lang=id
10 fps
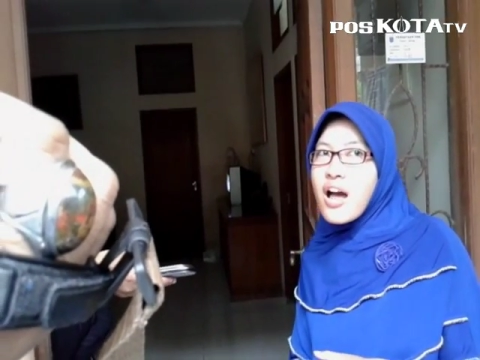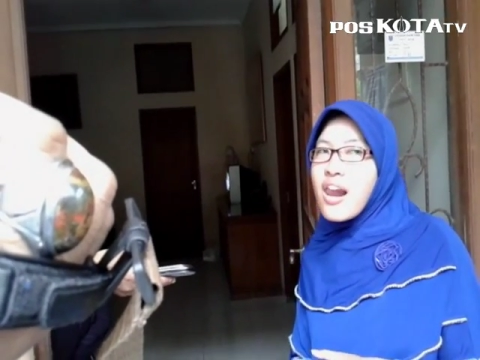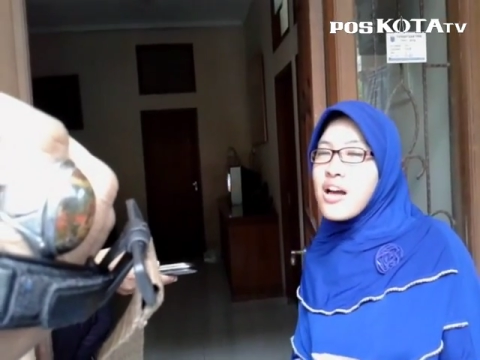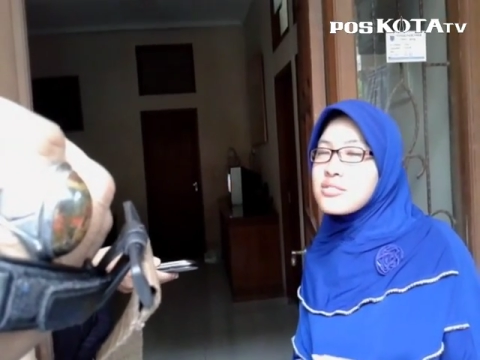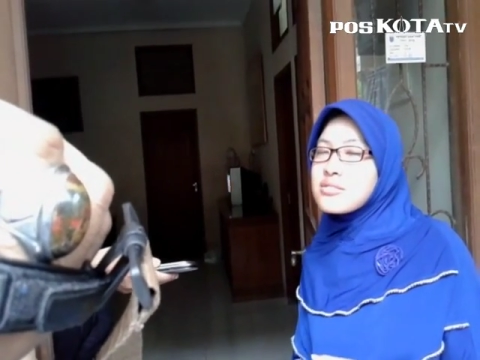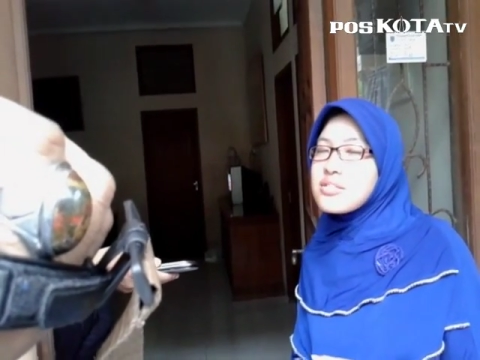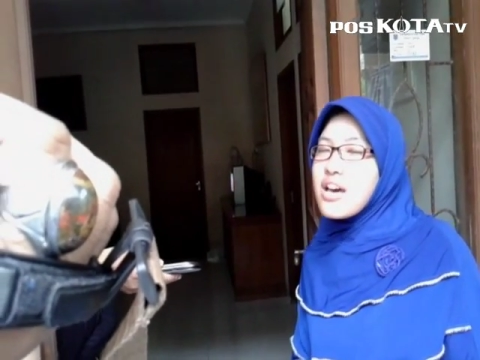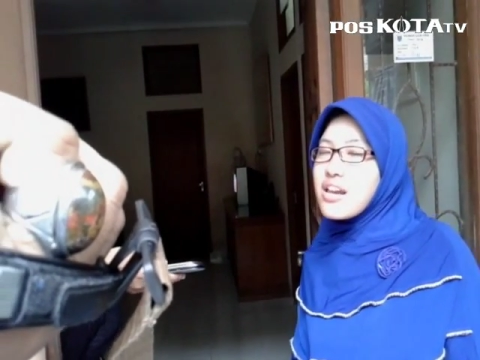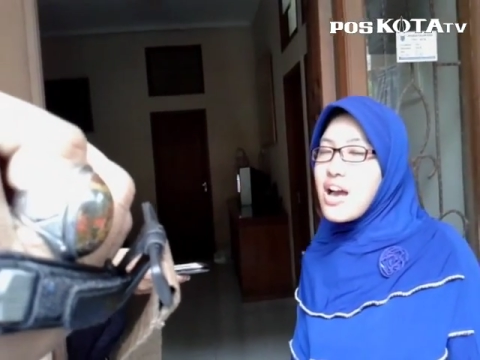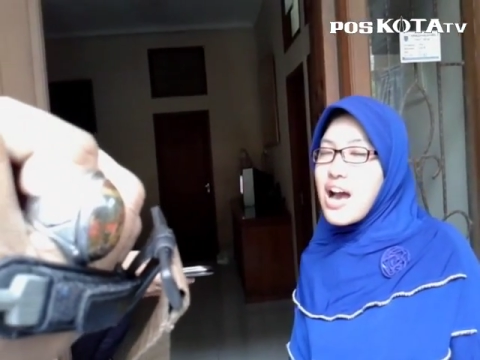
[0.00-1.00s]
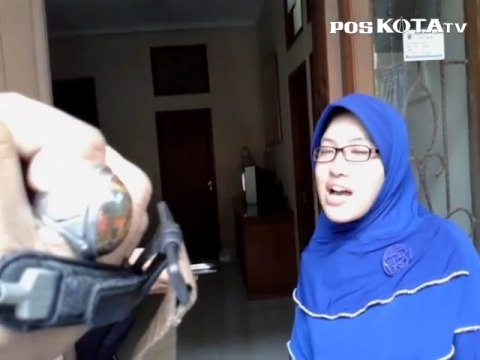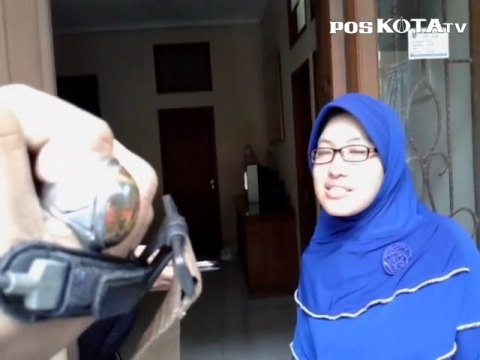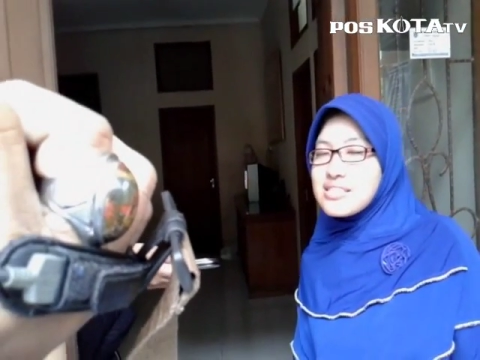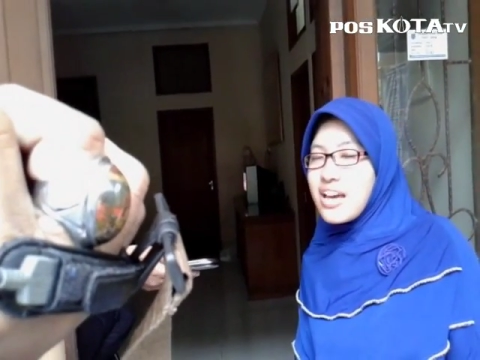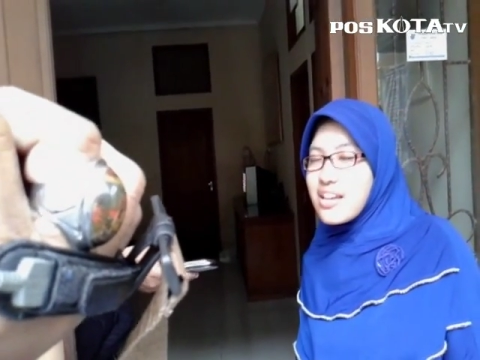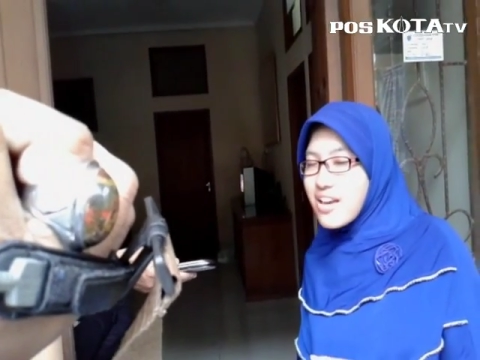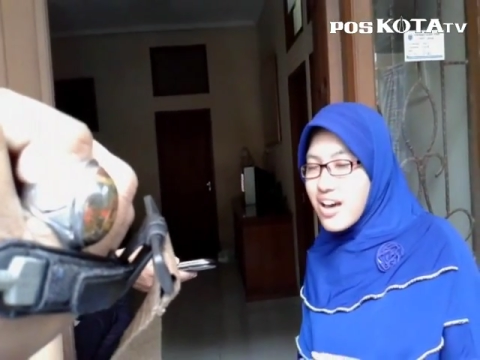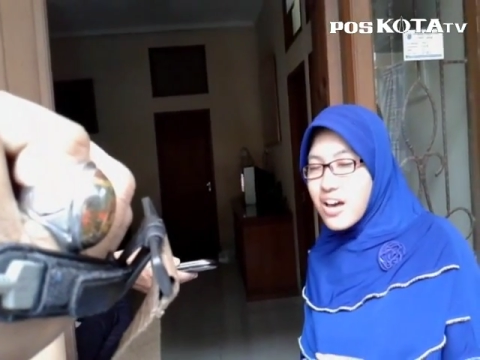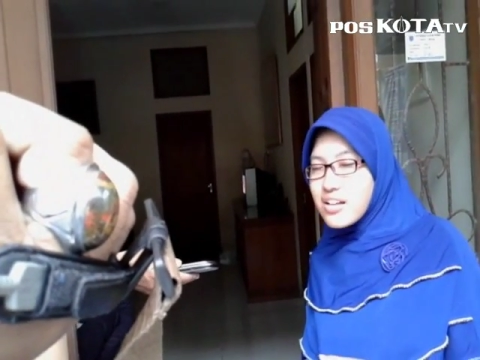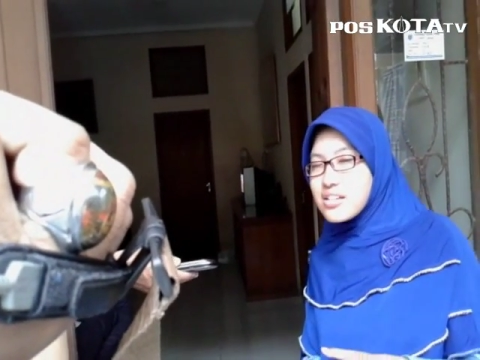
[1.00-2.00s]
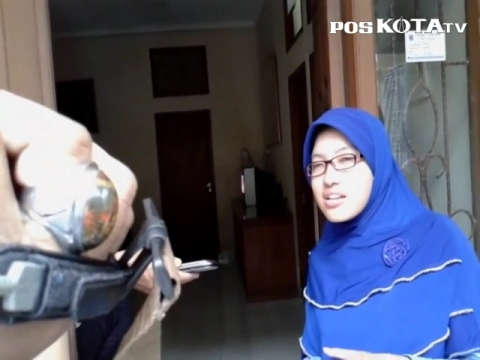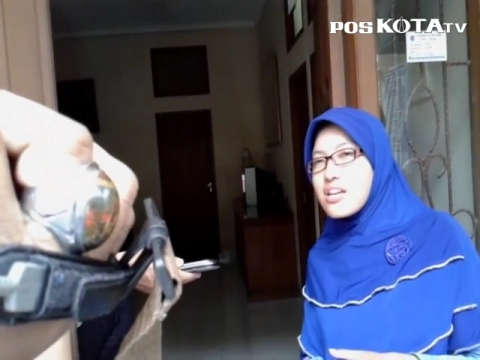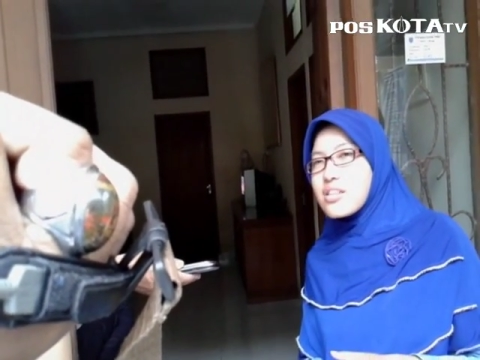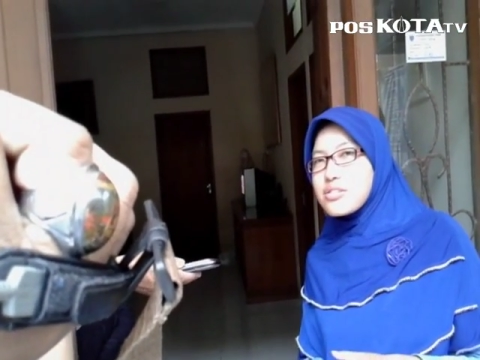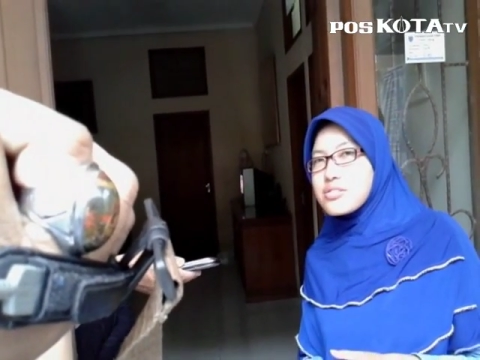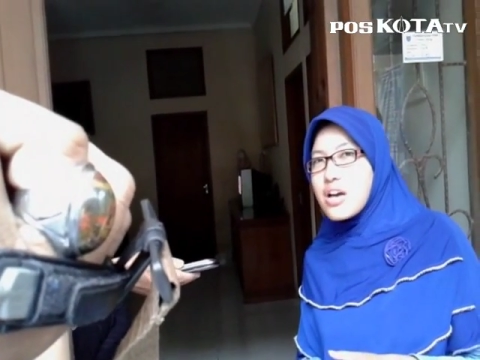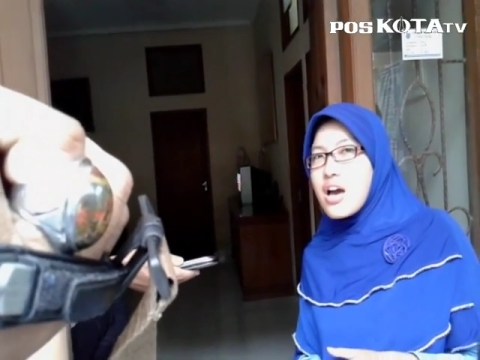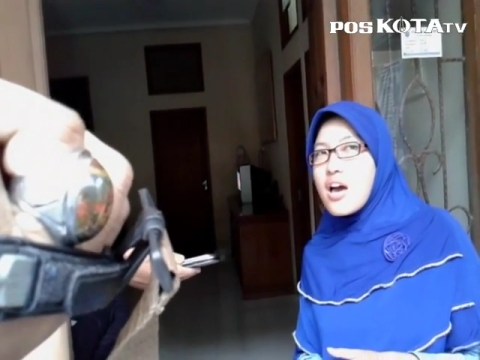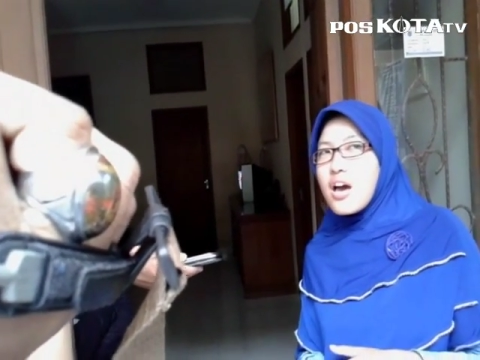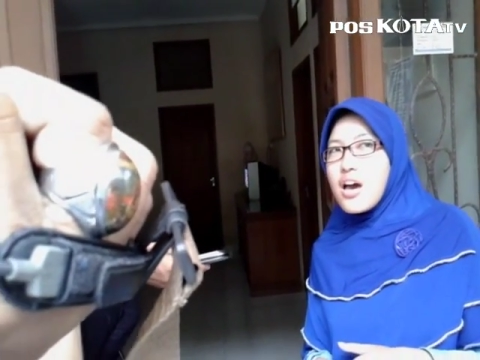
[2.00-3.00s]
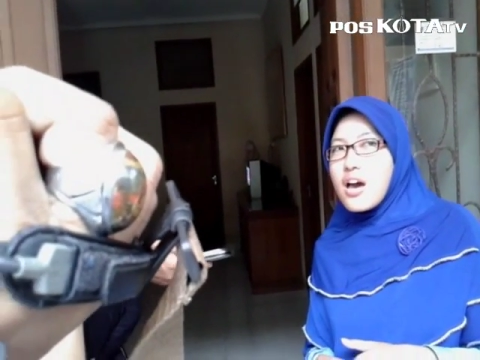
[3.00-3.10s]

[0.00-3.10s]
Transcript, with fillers: nggak langsung dari acehnya nya kan jadi itu juga